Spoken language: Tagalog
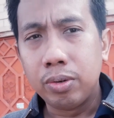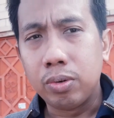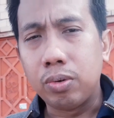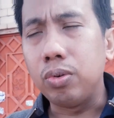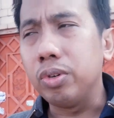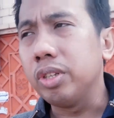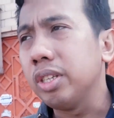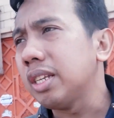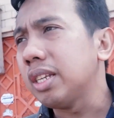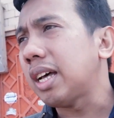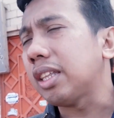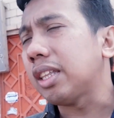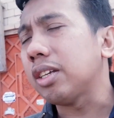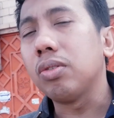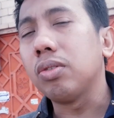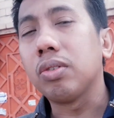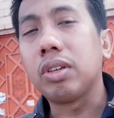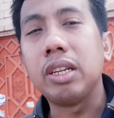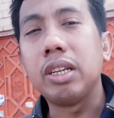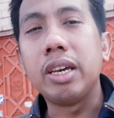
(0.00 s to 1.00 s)
kukunin natin
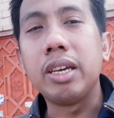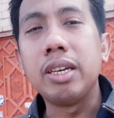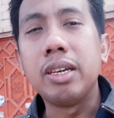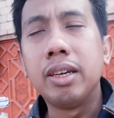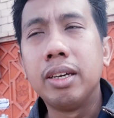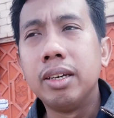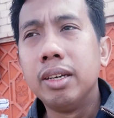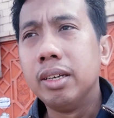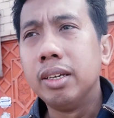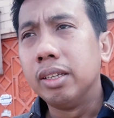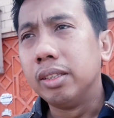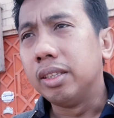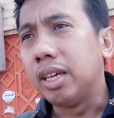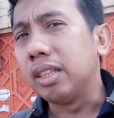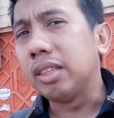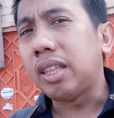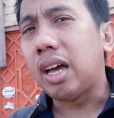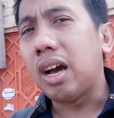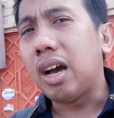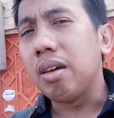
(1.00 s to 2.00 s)
yung relay then
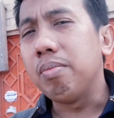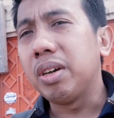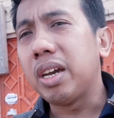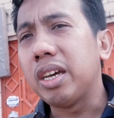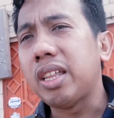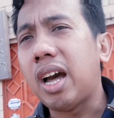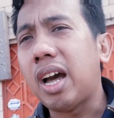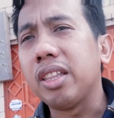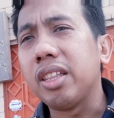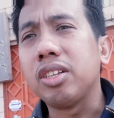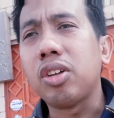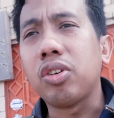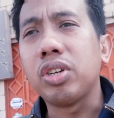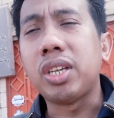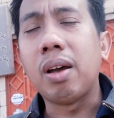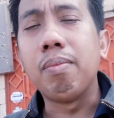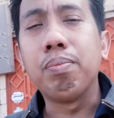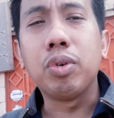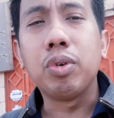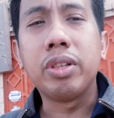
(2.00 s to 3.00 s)
ta ibigay natin ng
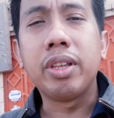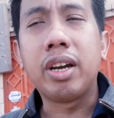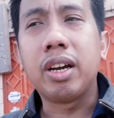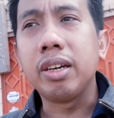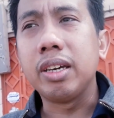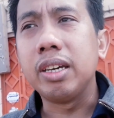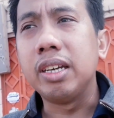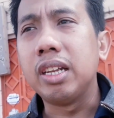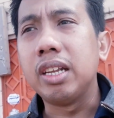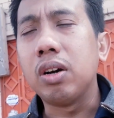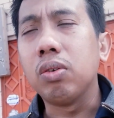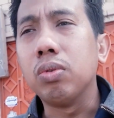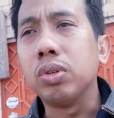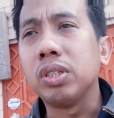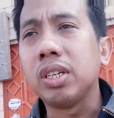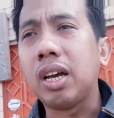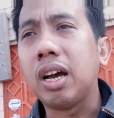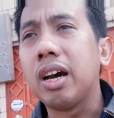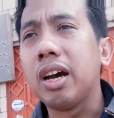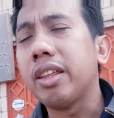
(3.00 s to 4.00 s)
sample ng ilaw
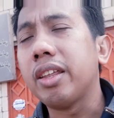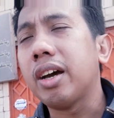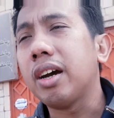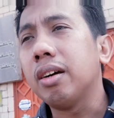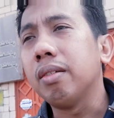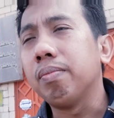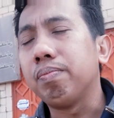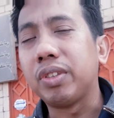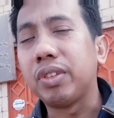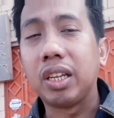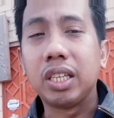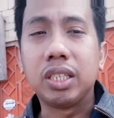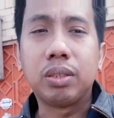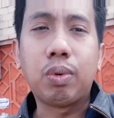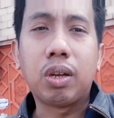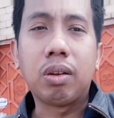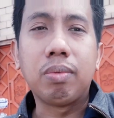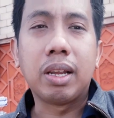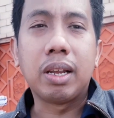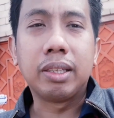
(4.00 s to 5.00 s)
saka ng
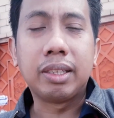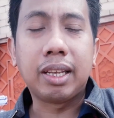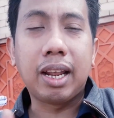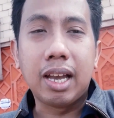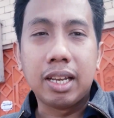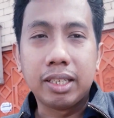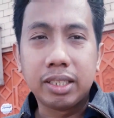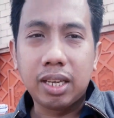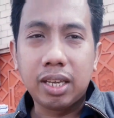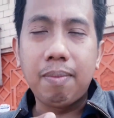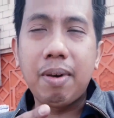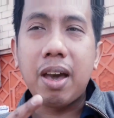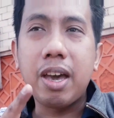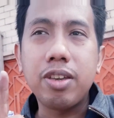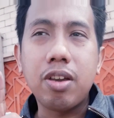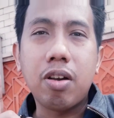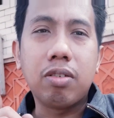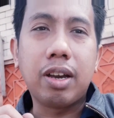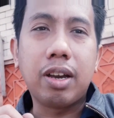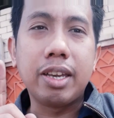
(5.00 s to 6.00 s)
transformer tara samahan
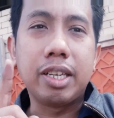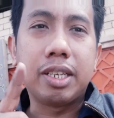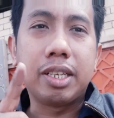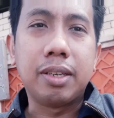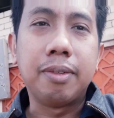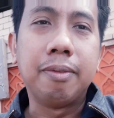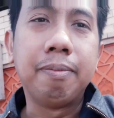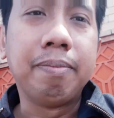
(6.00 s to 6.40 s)
niyo ako guys